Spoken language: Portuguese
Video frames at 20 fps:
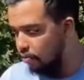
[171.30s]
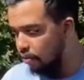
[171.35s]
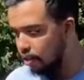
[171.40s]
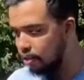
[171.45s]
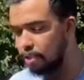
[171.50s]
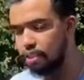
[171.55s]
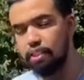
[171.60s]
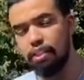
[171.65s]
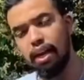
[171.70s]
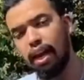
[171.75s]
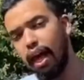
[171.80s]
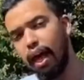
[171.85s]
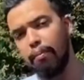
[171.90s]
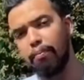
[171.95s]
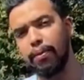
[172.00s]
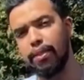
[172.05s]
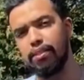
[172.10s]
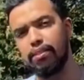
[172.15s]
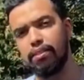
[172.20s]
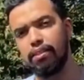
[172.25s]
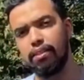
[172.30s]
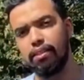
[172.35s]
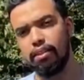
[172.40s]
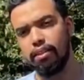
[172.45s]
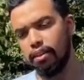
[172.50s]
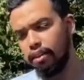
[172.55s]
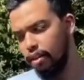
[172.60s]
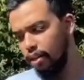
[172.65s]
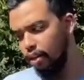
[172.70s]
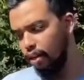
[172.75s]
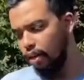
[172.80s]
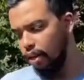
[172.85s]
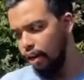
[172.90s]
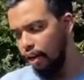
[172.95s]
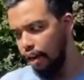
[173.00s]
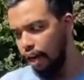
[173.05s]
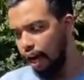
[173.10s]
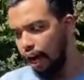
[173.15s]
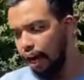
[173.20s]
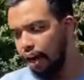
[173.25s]
dessas tilápias.
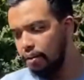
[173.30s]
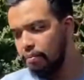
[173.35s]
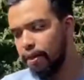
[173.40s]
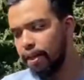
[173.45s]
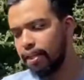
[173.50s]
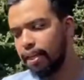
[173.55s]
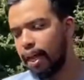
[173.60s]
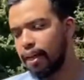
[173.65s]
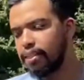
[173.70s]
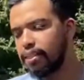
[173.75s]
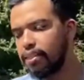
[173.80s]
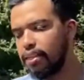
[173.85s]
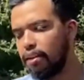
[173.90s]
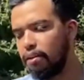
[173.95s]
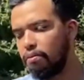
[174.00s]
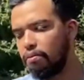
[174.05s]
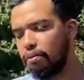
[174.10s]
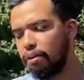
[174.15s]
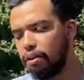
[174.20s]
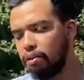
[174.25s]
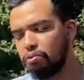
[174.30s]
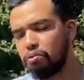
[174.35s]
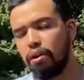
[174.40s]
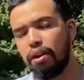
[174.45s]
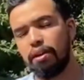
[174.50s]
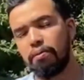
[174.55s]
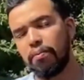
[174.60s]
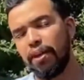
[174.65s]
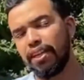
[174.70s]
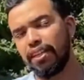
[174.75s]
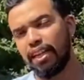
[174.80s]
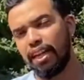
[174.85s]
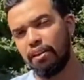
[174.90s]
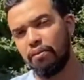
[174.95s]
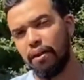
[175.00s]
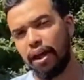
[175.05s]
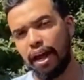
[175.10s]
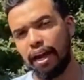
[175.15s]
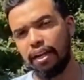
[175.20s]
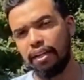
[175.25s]
Alimentação. Eu estou
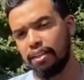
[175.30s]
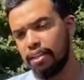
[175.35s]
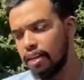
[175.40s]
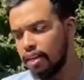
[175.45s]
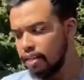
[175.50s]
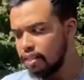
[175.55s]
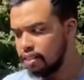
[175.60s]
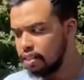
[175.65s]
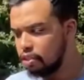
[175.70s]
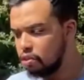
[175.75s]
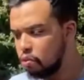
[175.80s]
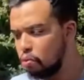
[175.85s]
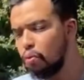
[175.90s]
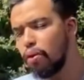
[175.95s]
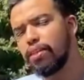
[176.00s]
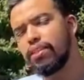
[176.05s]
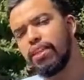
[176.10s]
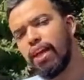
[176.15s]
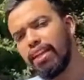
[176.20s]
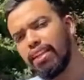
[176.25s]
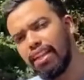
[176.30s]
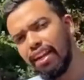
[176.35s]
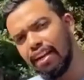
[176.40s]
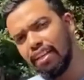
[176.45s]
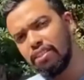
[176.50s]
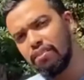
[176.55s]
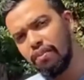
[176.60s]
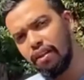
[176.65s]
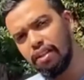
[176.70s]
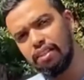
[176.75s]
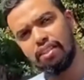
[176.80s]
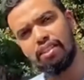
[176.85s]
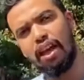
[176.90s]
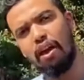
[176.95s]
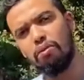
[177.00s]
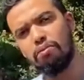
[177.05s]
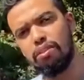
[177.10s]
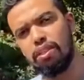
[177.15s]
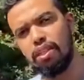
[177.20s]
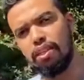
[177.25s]
alimentando ela de duas a três vezes
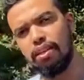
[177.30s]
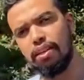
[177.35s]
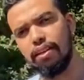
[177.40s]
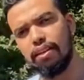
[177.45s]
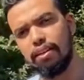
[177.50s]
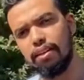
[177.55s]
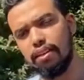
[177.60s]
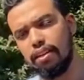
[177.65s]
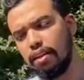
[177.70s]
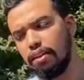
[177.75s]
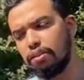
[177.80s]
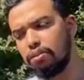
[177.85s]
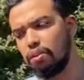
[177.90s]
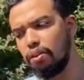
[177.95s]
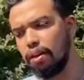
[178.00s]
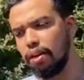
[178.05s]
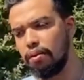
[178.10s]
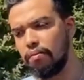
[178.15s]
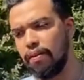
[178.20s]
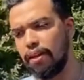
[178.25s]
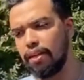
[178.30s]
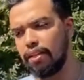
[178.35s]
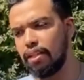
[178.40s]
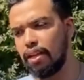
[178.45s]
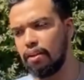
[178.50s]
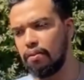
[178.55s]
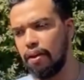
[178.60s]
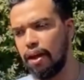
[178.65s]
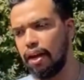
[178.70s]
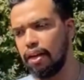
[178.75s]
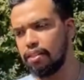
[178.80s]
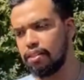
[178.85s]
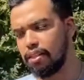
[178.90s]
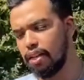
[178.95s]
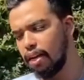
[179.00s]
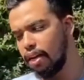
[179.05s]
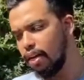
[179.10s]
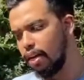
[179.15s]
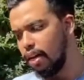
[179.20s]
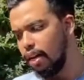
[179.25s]
ao dia. Eu estou alimentando
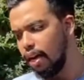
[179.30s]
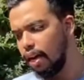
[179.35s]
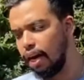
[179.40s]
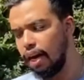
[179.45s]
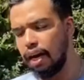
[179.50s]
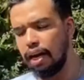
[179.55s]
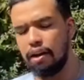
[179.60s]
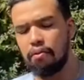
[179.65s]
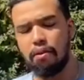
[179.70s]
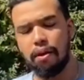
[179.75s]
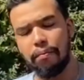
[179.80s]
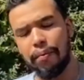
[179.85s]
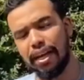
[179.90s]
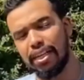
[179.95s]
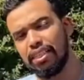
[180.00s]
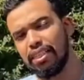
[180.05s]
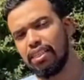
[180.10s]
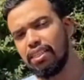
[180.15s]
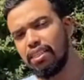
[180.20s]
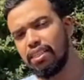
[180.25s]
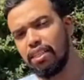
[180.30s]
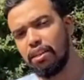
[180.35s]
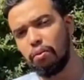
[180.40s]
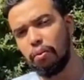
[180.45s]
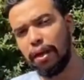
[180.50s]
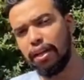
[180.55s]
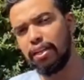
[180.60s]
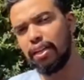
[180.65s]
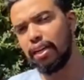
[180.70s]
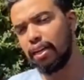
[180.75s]
elas a uma média de 50